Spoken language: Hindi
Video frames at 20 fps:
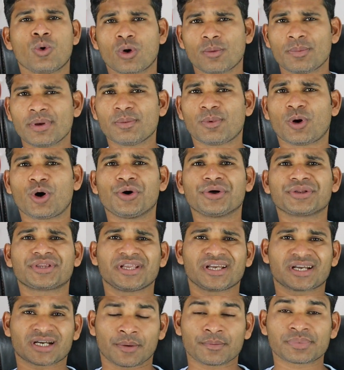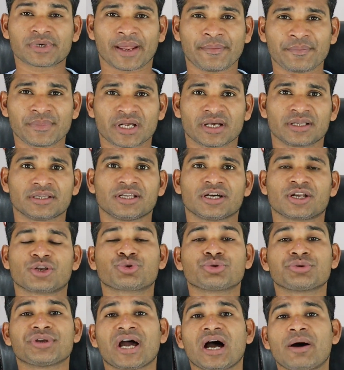वो भी बहुत ही कम टाइम के अंदर
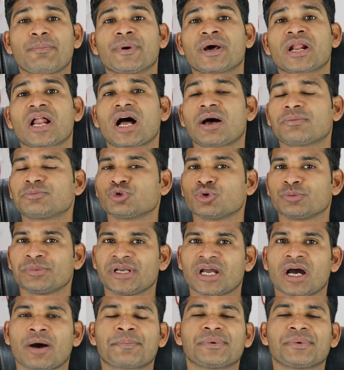तो यहाँ पर आप जो भी